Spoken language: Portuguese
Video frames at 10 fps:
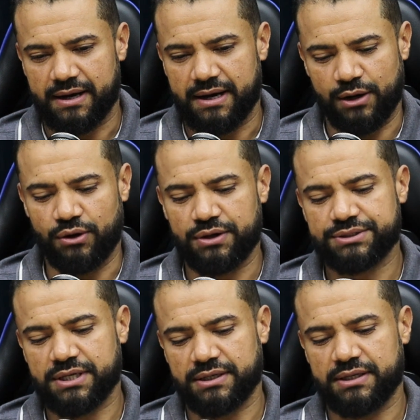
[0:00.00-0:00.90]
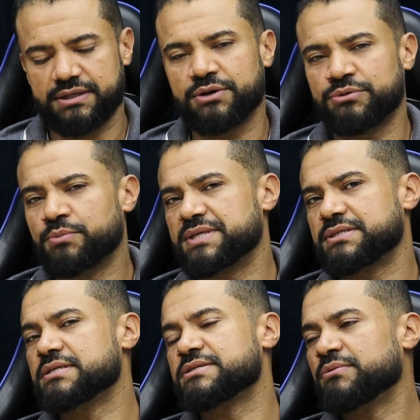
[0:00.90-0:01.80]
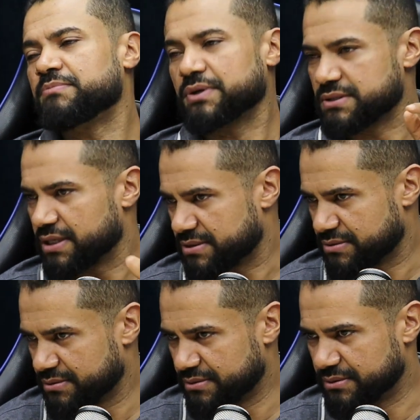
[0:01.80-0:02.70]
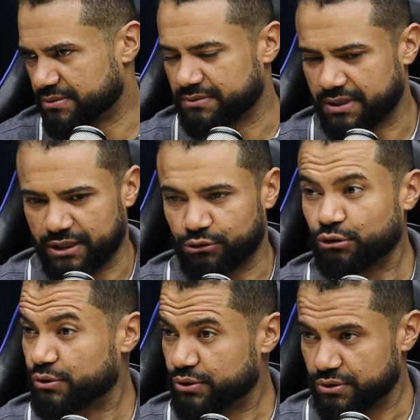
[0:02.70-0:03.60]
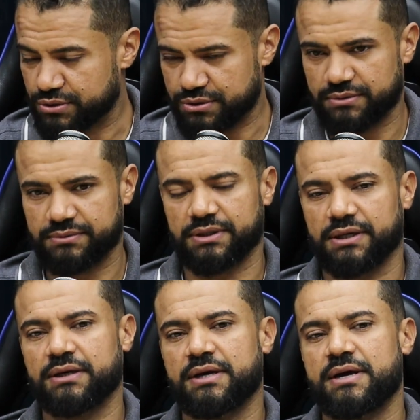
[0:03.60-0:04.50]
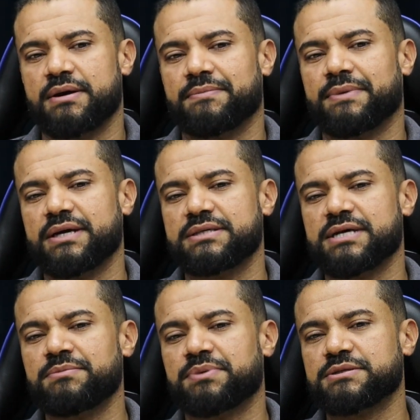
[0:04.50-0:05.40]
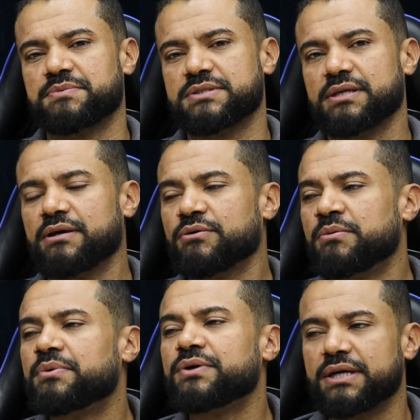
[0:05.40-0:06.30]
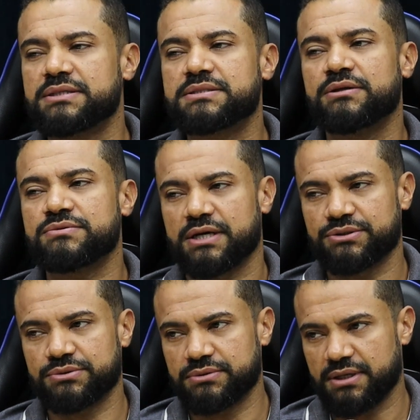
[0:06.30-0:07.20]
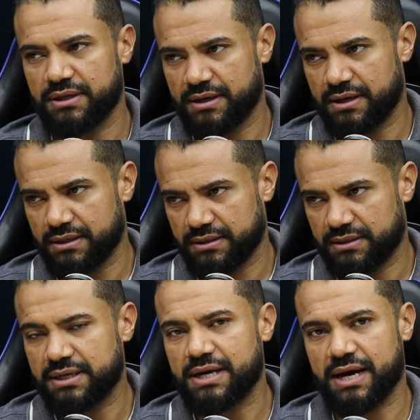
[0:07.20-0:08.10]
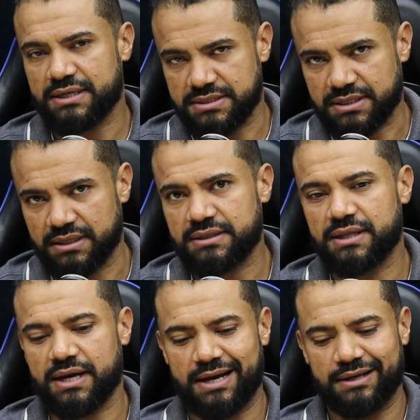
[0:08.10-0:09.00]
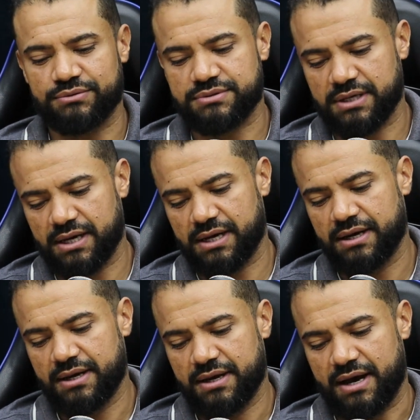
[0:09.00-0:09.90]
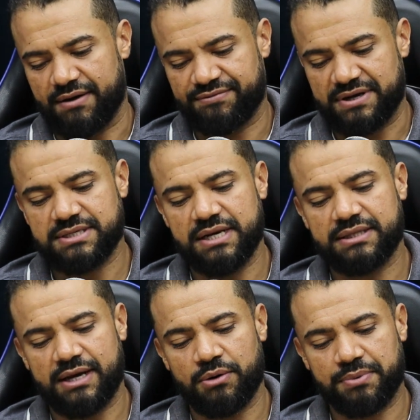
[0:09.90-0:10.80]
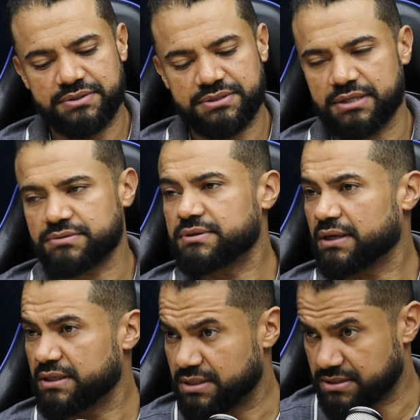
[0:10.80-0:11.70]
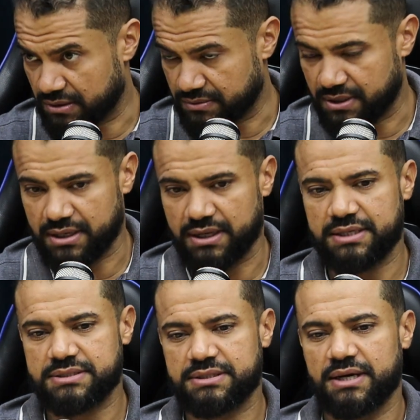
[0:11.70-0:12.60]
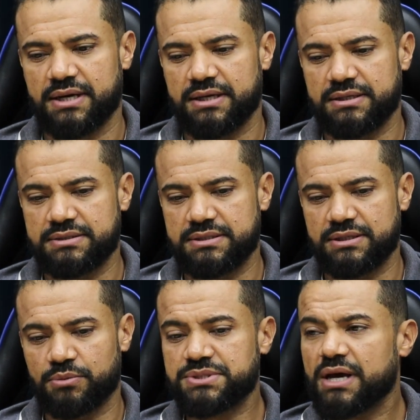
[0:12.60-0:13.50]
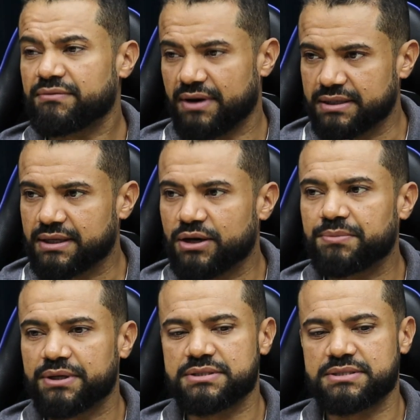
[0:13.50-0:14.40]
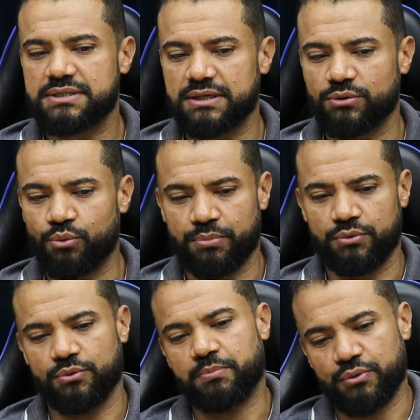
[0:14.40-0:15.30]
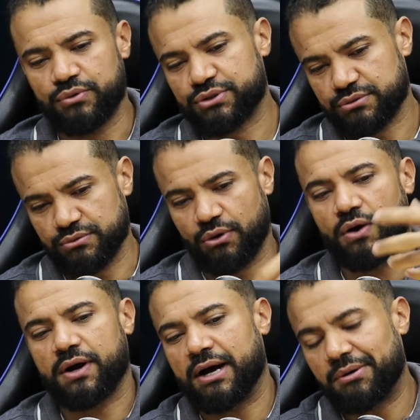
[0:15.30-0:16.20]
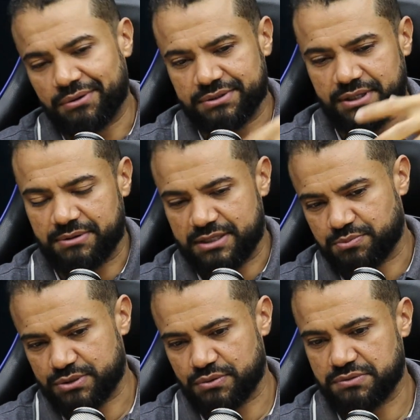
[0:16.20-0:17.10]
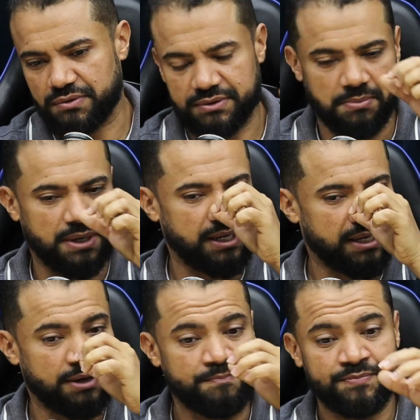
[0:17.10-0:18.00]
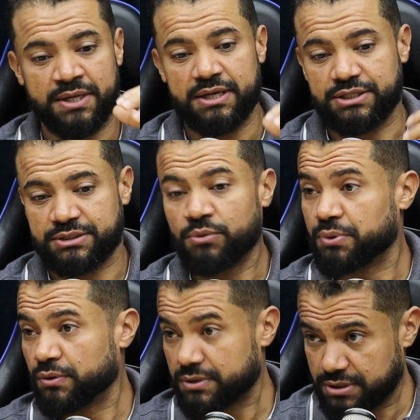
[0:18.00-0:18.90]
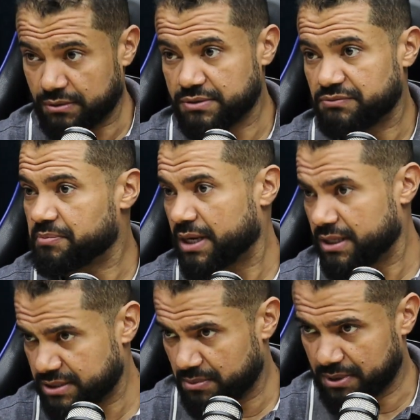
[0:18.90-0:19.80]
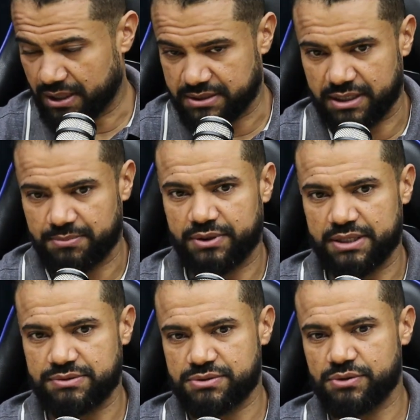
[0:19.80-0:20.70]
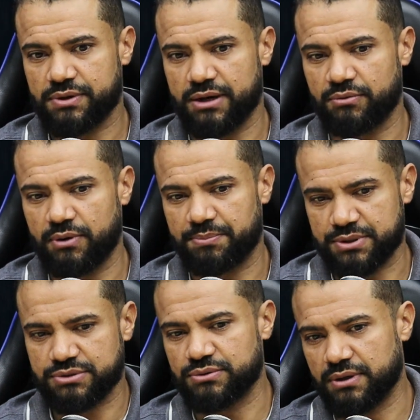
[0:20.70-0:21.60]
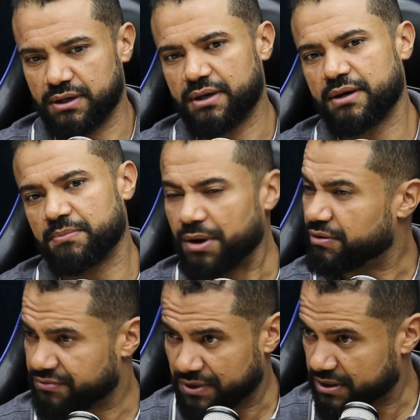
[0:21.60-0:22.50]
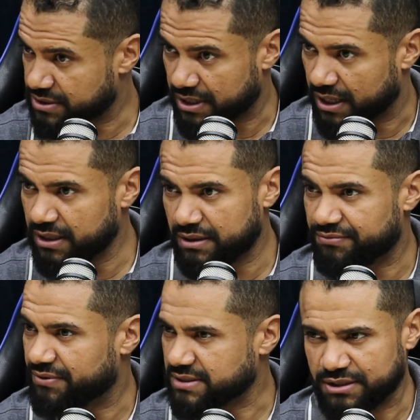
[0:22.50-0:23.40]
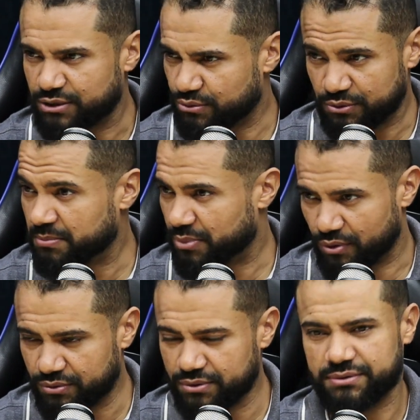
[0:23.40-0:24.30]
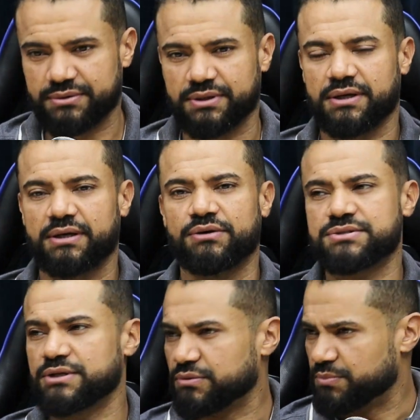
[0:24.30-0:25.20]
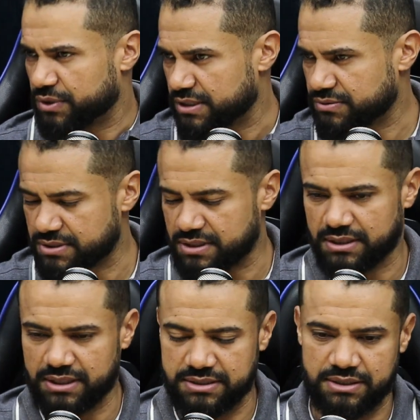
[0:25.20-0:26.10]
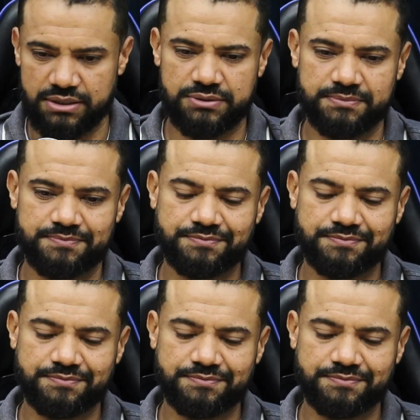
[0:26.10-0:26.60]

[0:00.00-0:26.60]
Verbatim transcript: a, a, lógica né, de que não precisa ser um processo é, doloroso, né? mas a empresa precisa ter componentes que nos ajudem a triar esses candidatos, a, a facilitar o processo de aquisição deles e de observar literalmente se o, o posto, o local onde as pessoas vão trabalhar estão prontas, inclusive, para recebê-las, né? Porque às vezes eu quero uma pessoa meio que Frankenstein, que faça de tudo um pouco, né? Eu sinto muitas vezes esse desejo.